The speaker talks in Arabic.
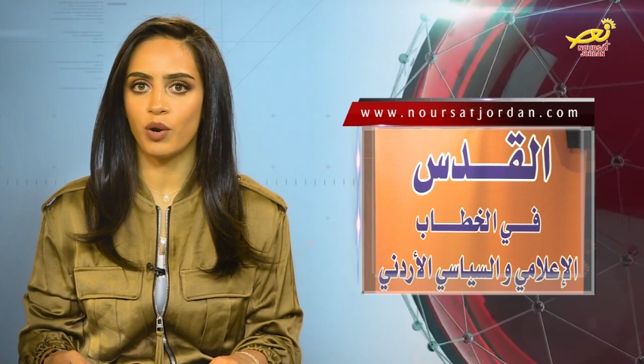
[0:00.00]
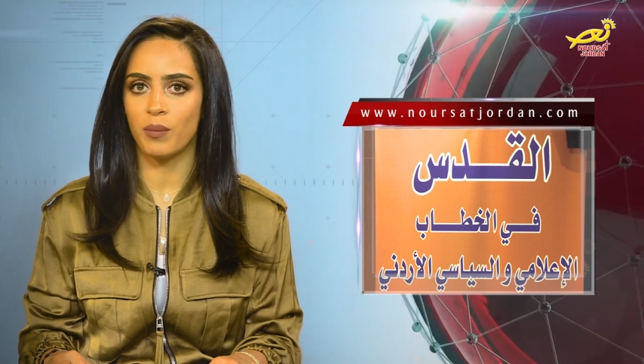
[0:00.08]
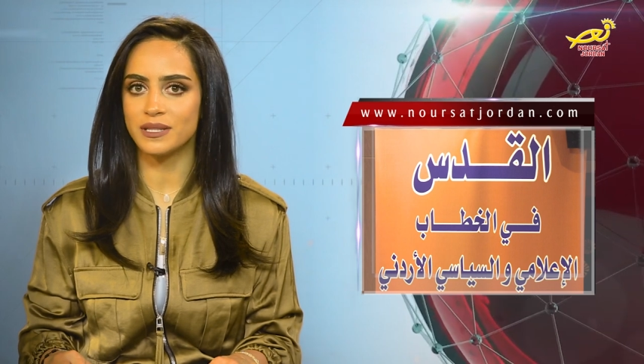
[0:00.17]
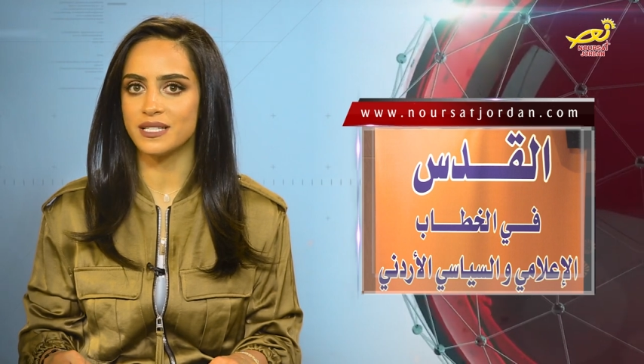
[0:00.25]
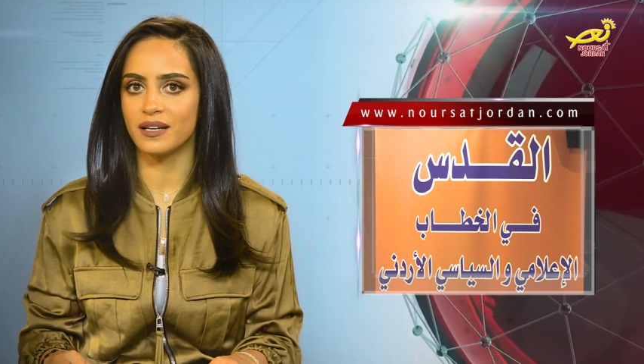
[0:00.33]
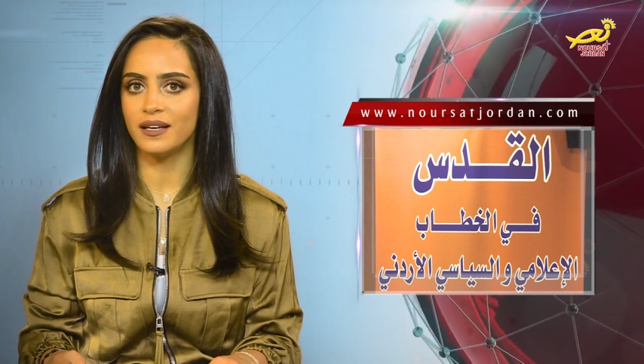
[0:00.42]
أبو
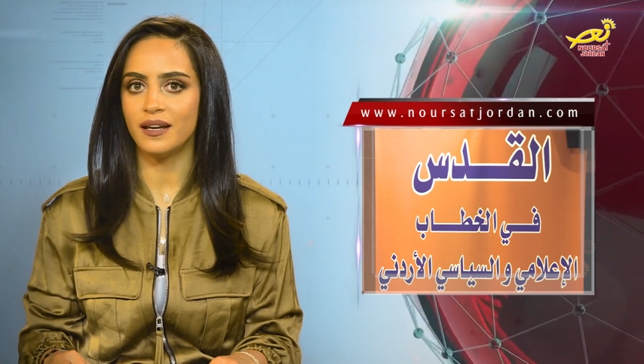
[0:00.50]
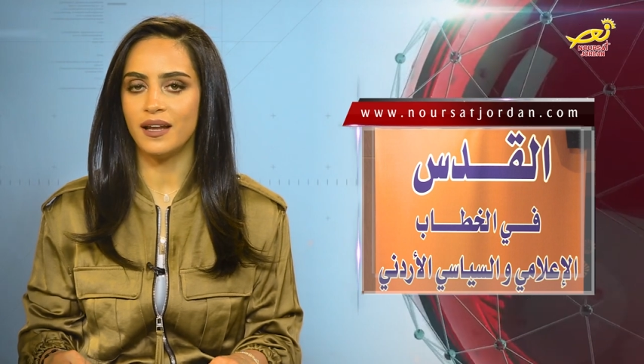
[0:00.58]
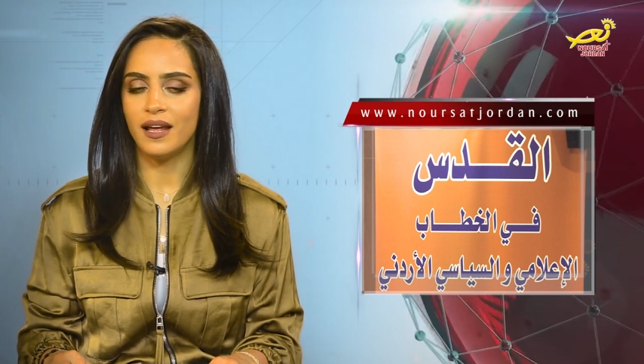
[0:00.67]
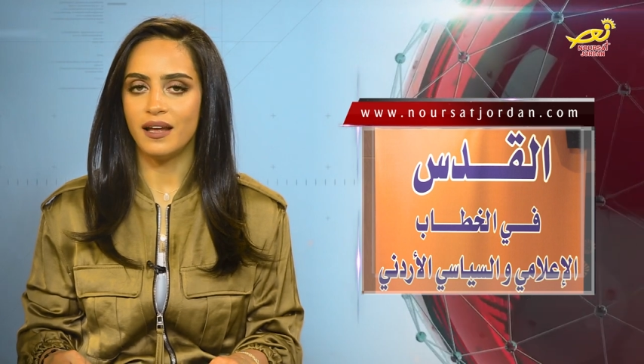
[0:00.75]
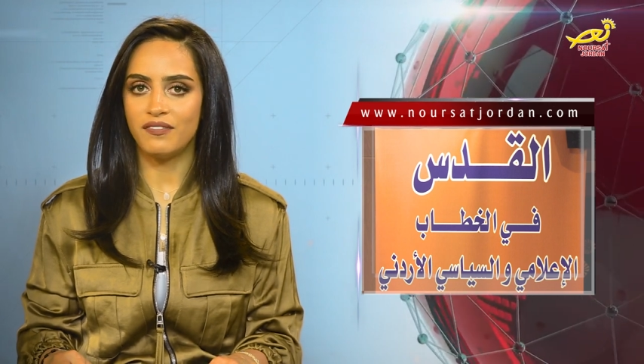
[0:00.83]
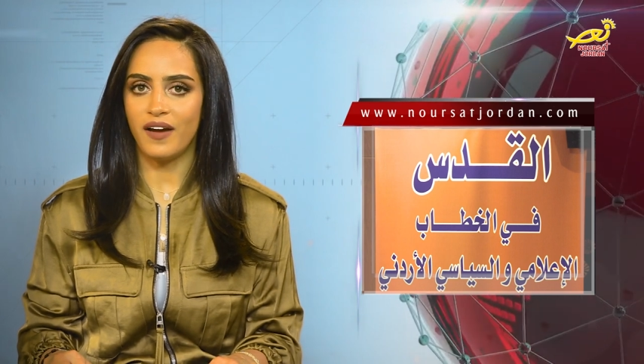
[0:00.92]
البصل
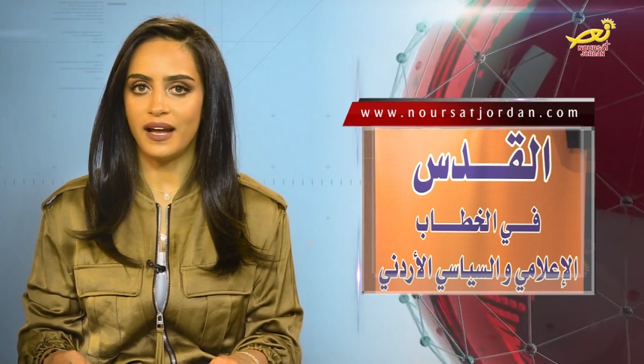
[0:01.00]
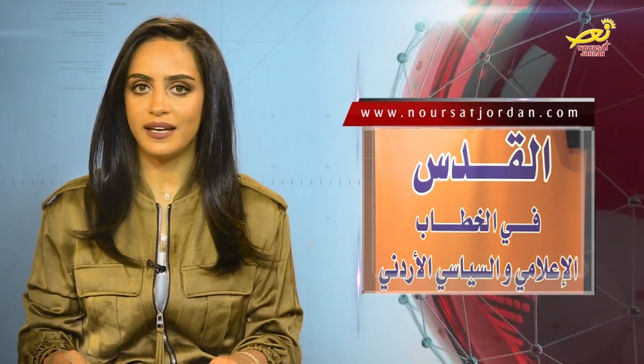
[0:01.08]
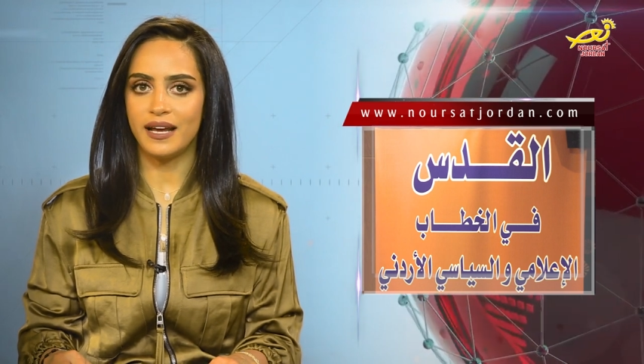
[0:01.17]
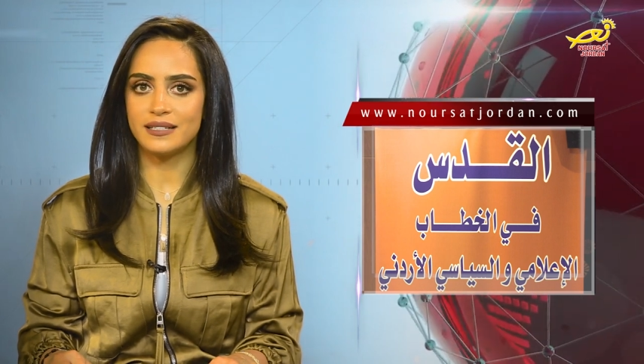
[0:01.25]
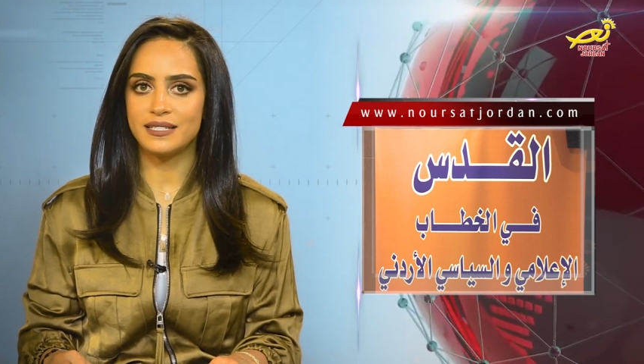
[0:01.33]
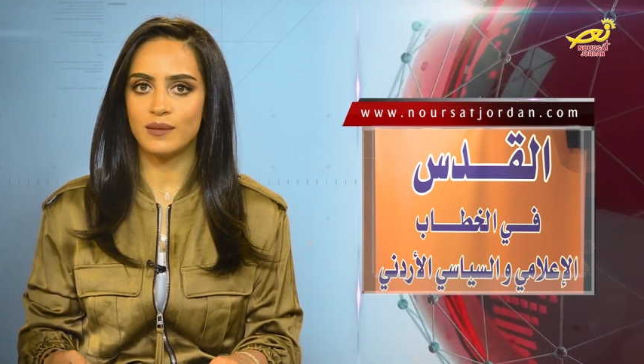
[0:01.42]

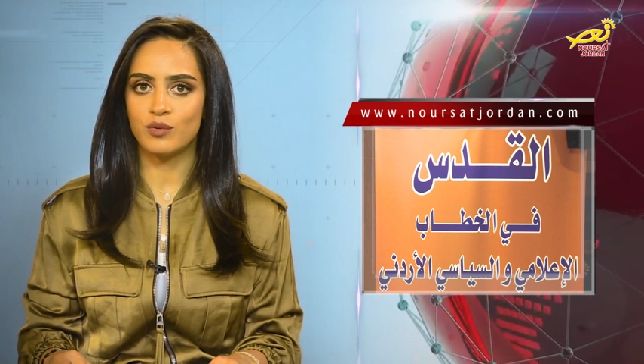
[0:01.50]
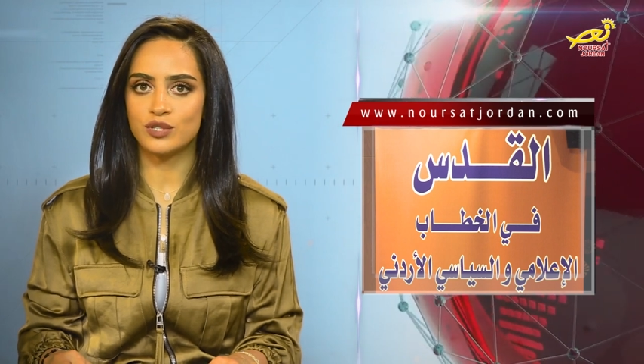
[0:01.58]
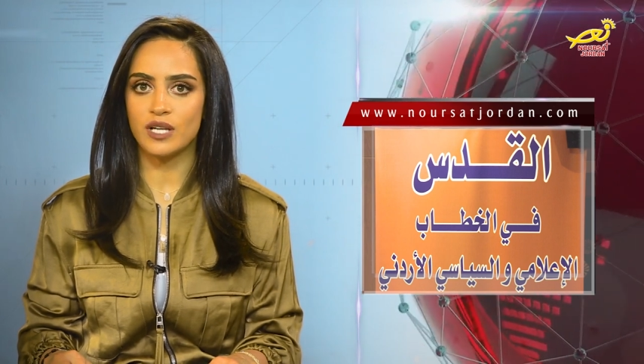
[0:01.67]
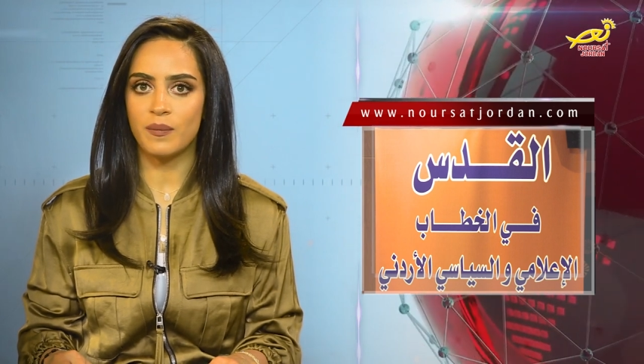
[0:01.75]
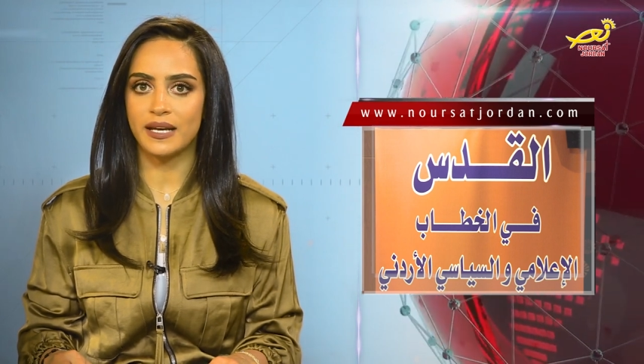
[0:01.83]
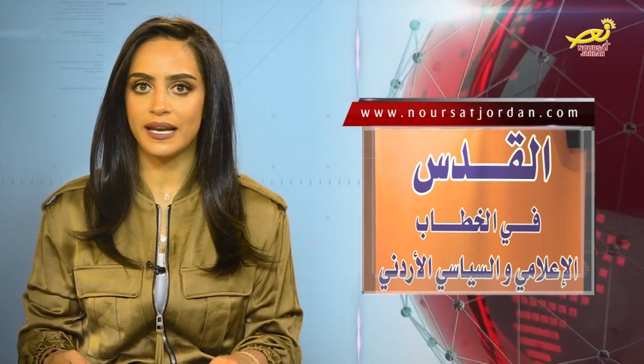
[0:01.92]
فعاليات
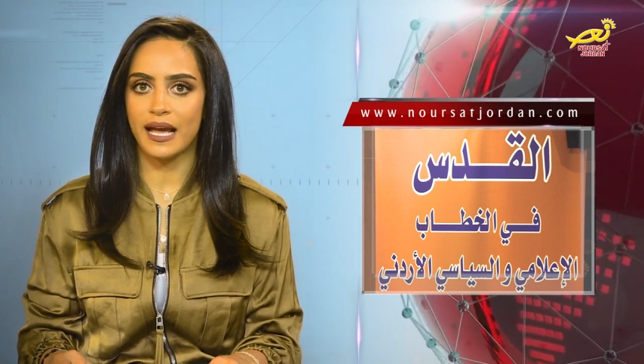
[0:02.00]
المؤتمر